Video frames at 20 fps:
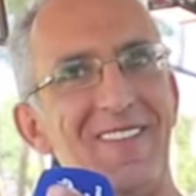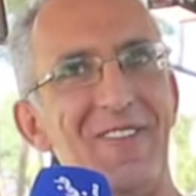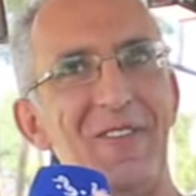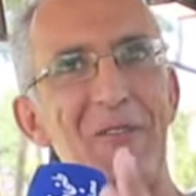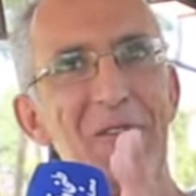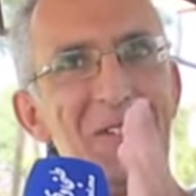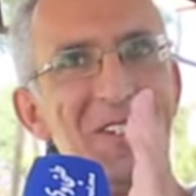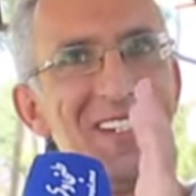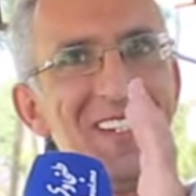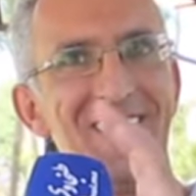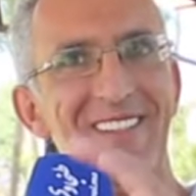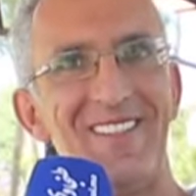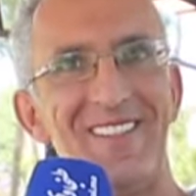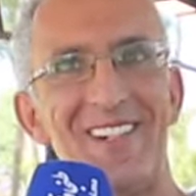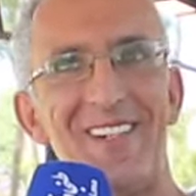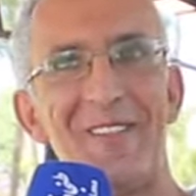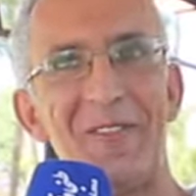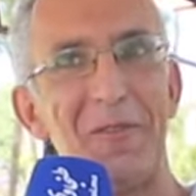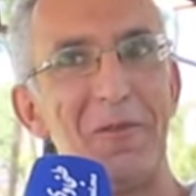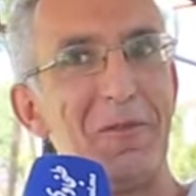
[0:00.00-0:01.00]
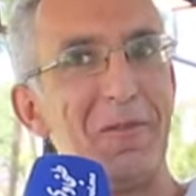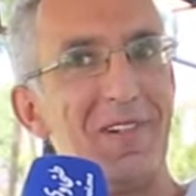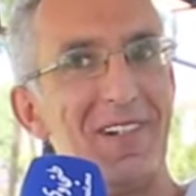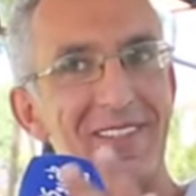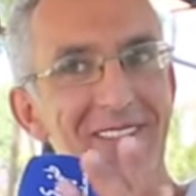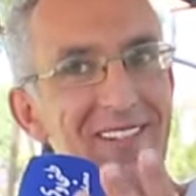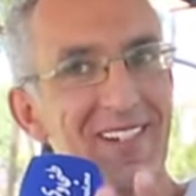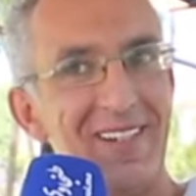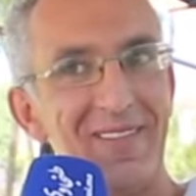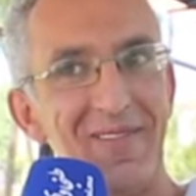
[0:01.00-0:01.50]
في كيف كنقولوا
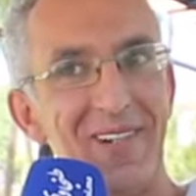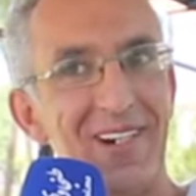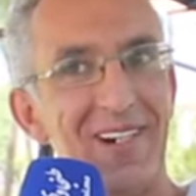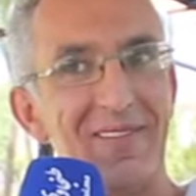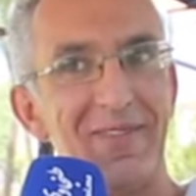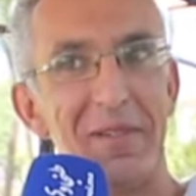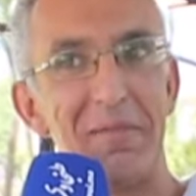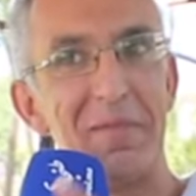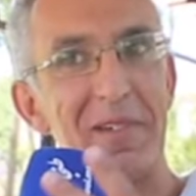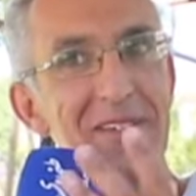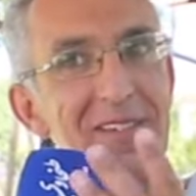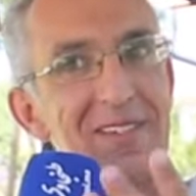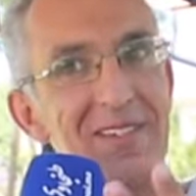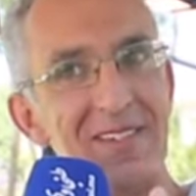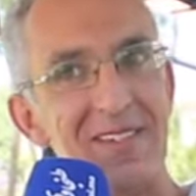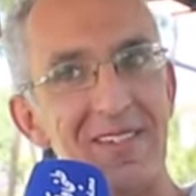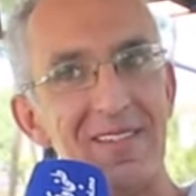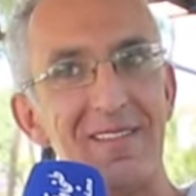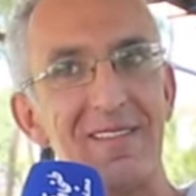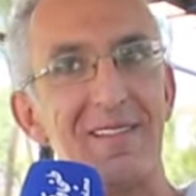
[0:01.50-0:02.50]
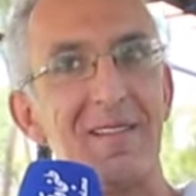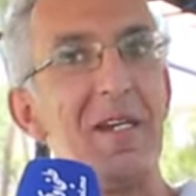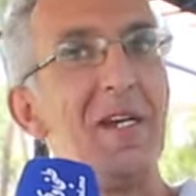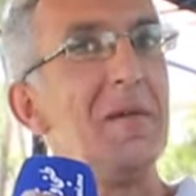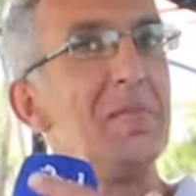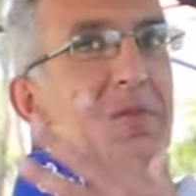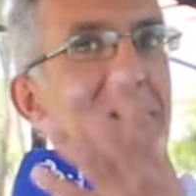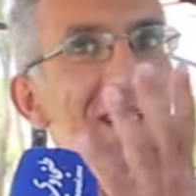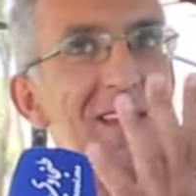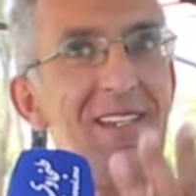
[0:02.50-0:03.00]
انت حماق فين ماشي
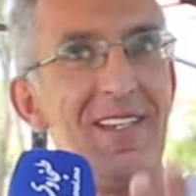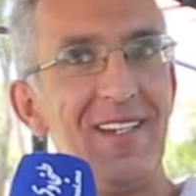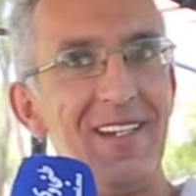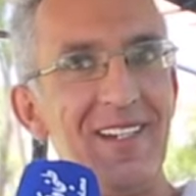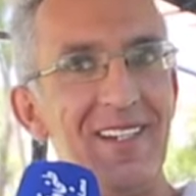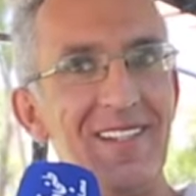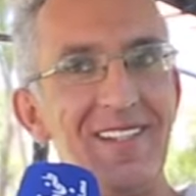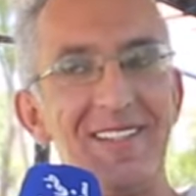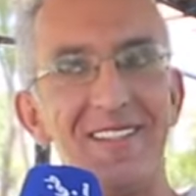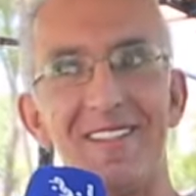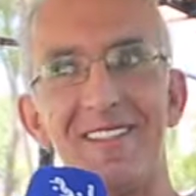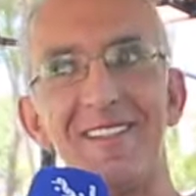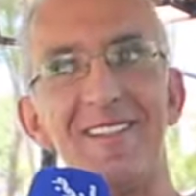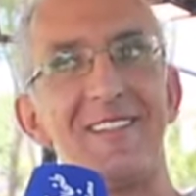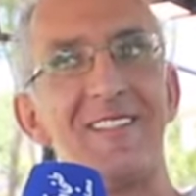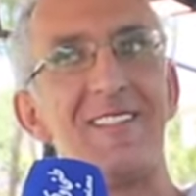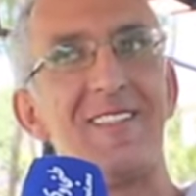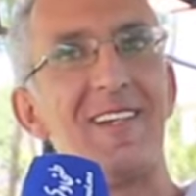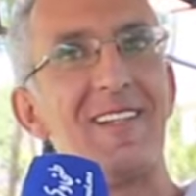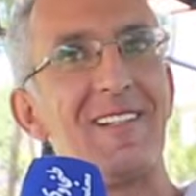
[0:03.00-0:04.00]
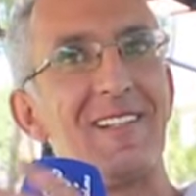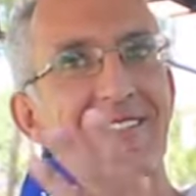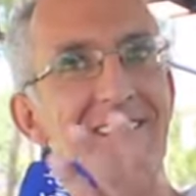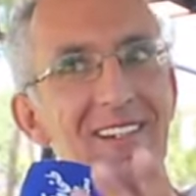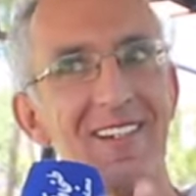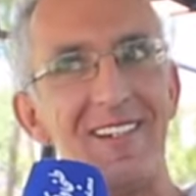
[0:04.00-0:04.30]
مشي للحاج شداك انت